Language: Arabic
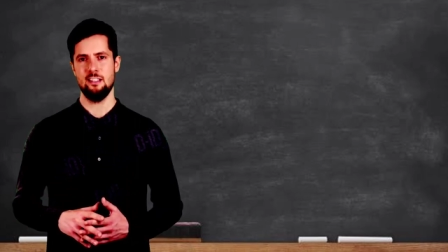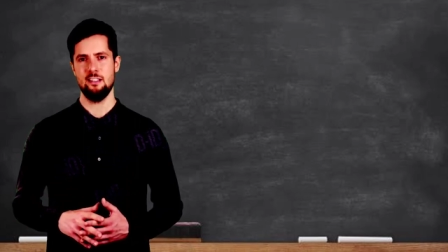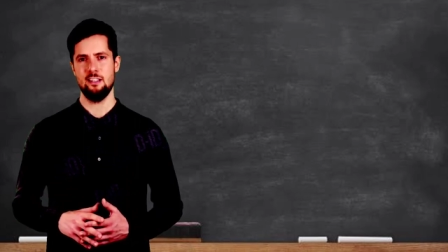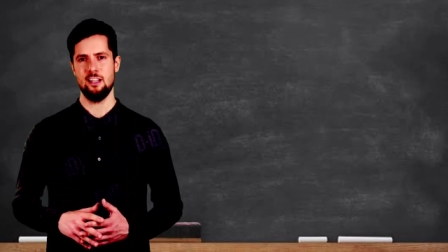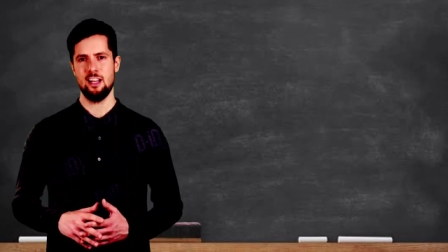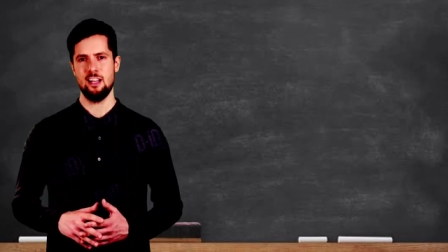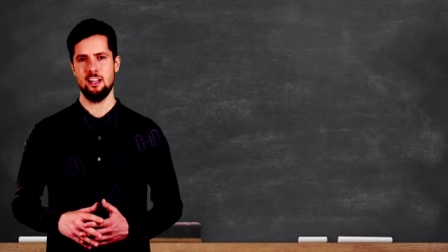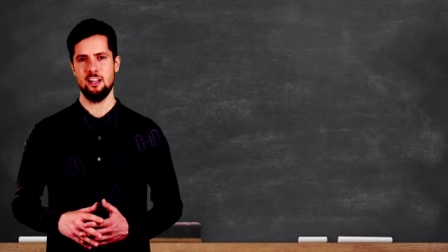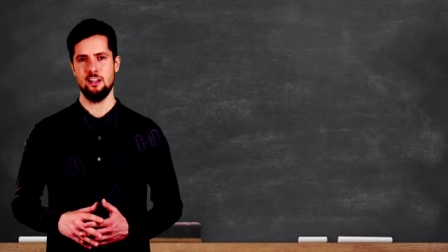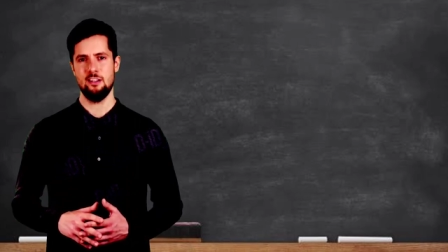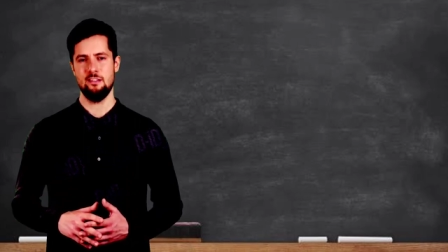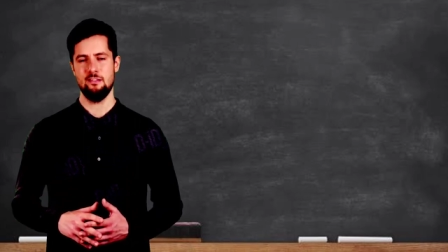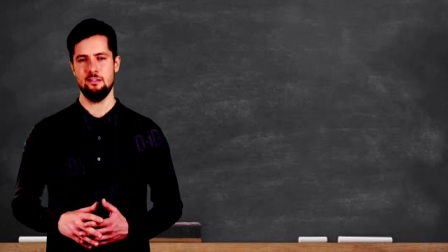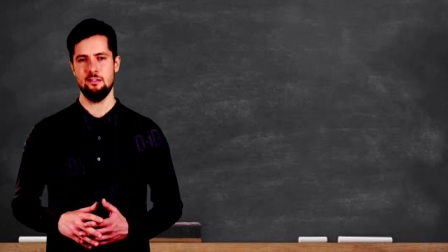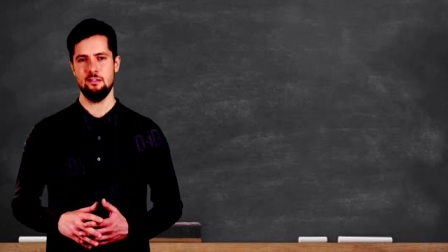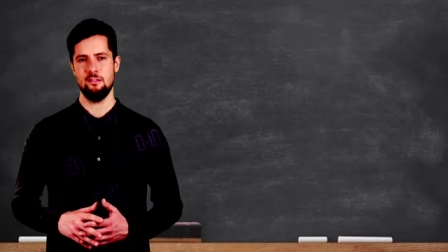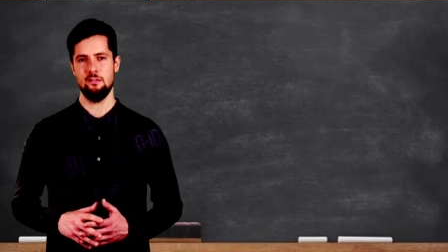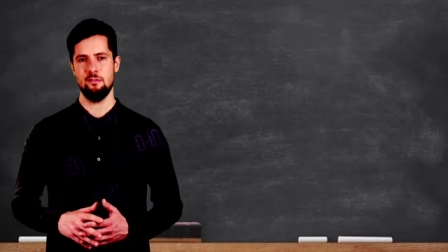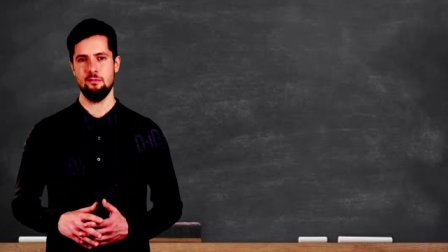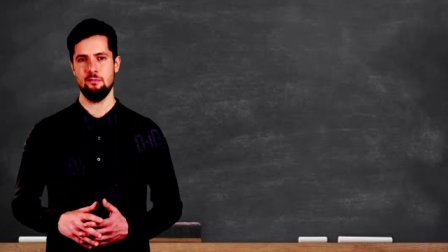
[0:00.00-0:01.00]
الله
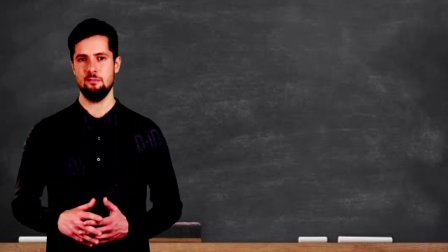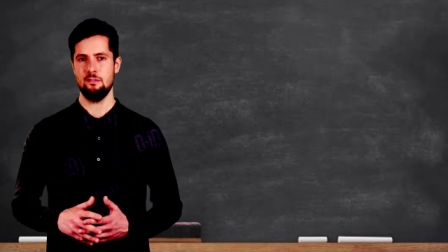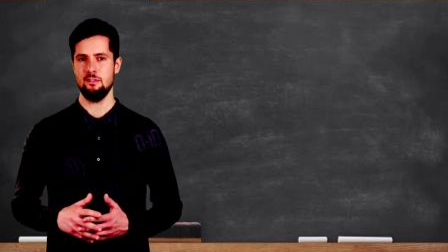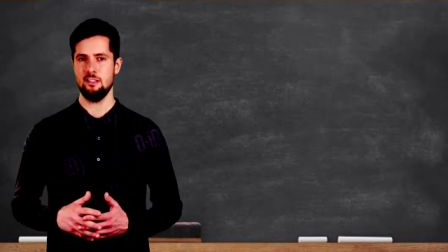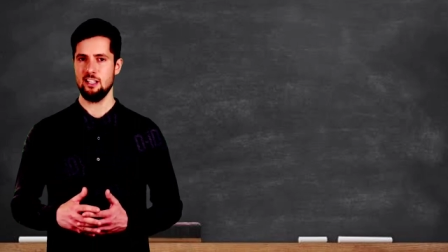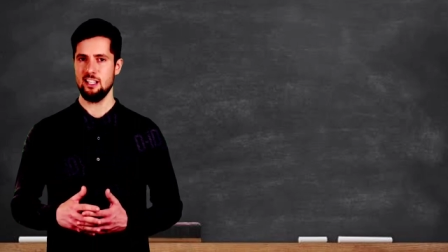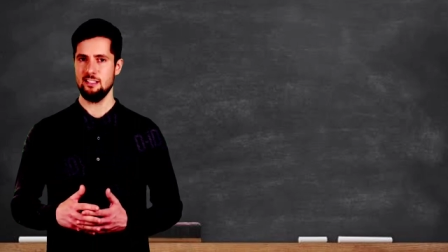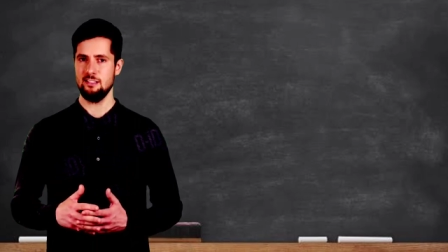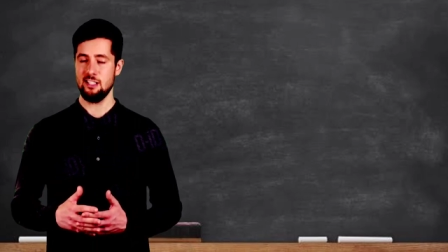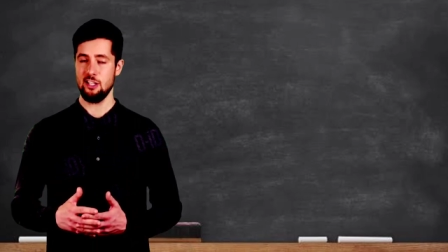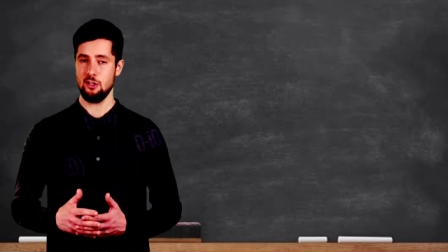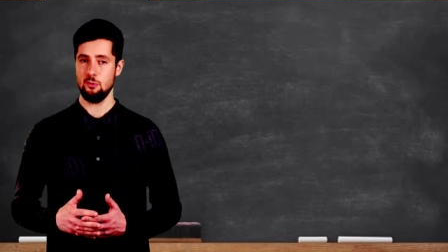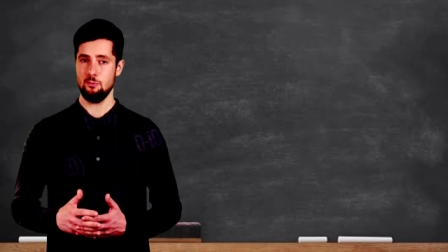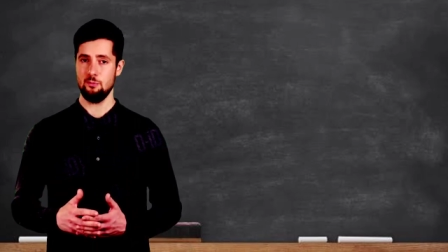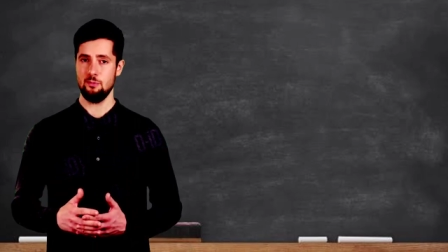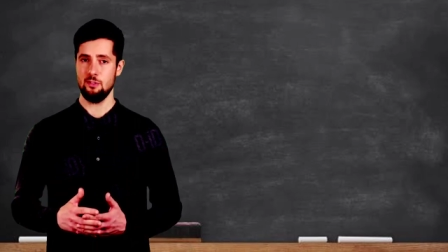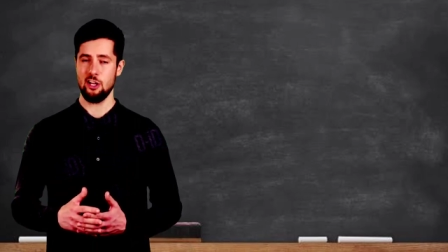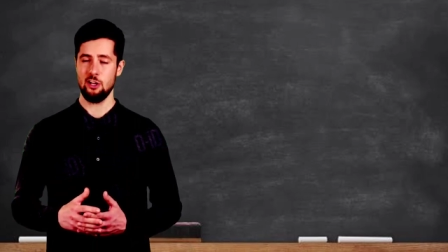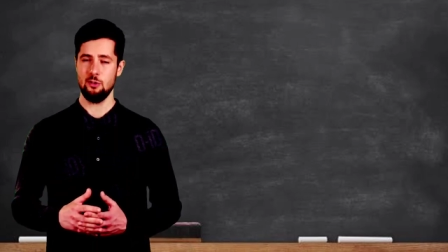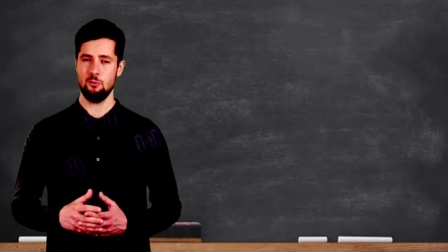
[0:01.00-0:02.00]
جزاكم
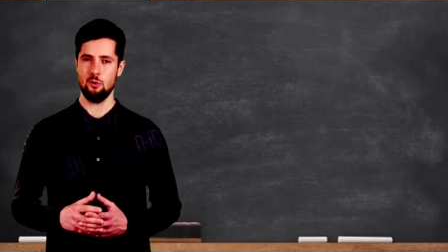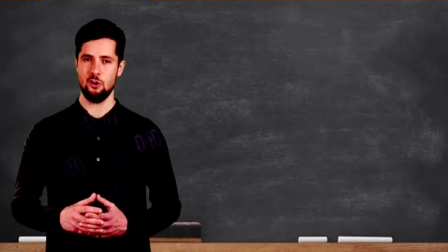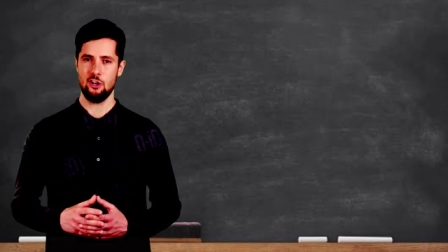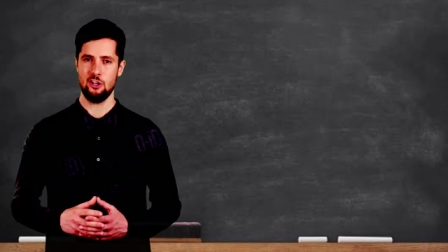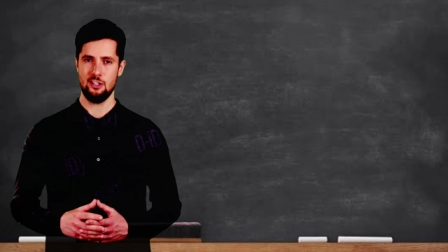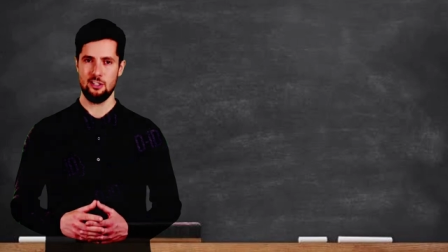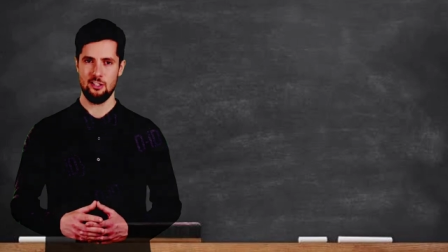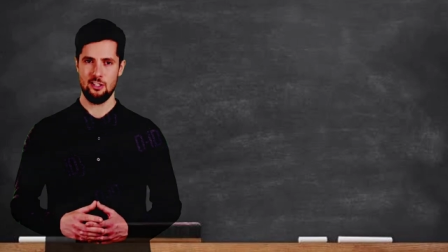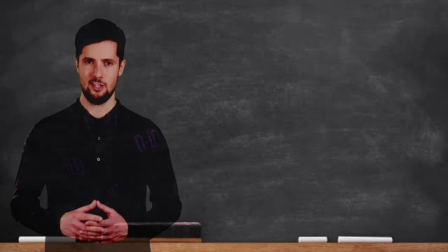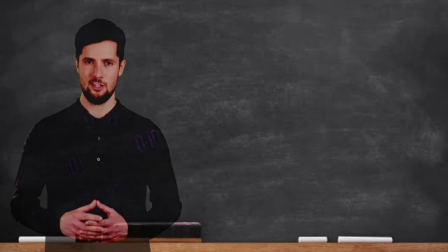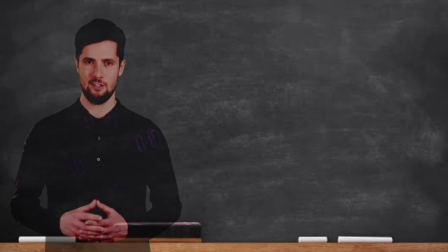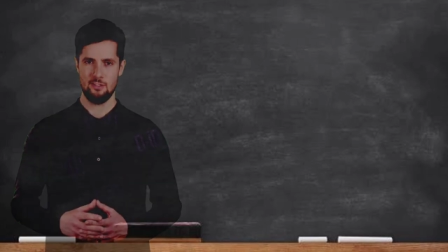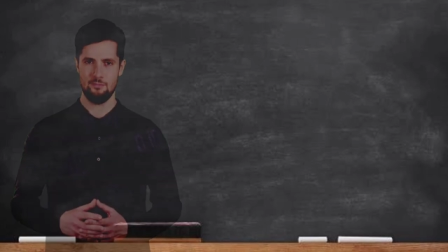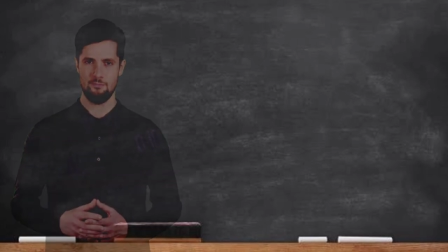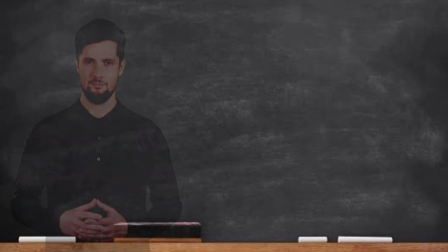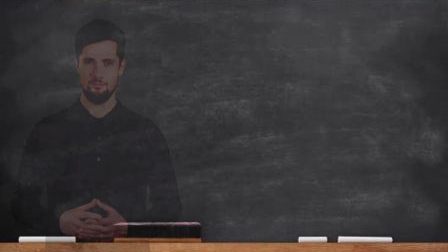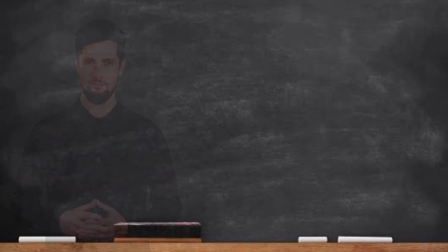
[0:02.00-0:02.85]
الله خيرا